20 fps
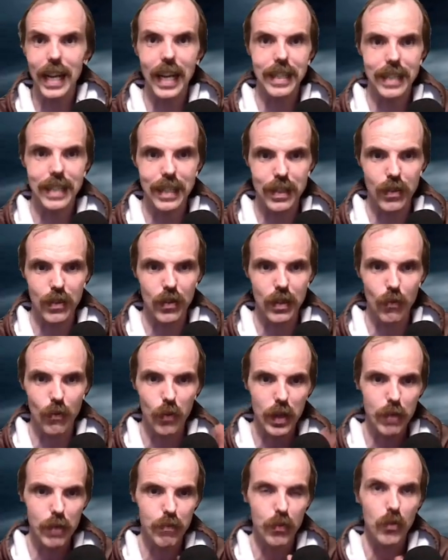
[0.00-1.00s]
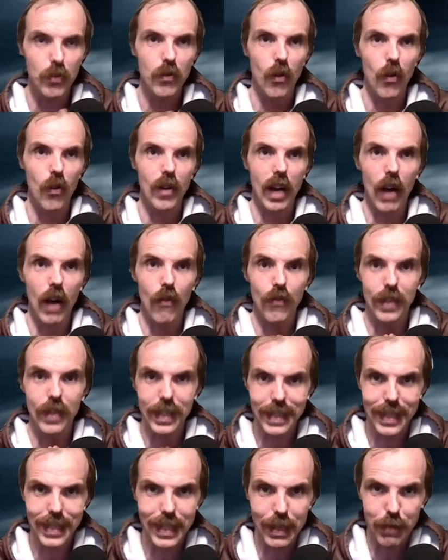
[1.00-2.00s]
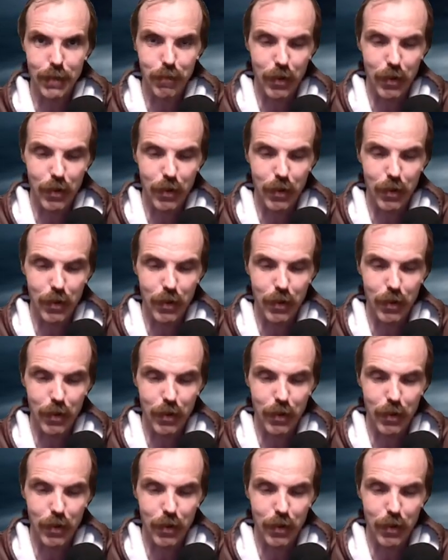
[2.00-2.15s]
Es ist ein Reboot und auf dieses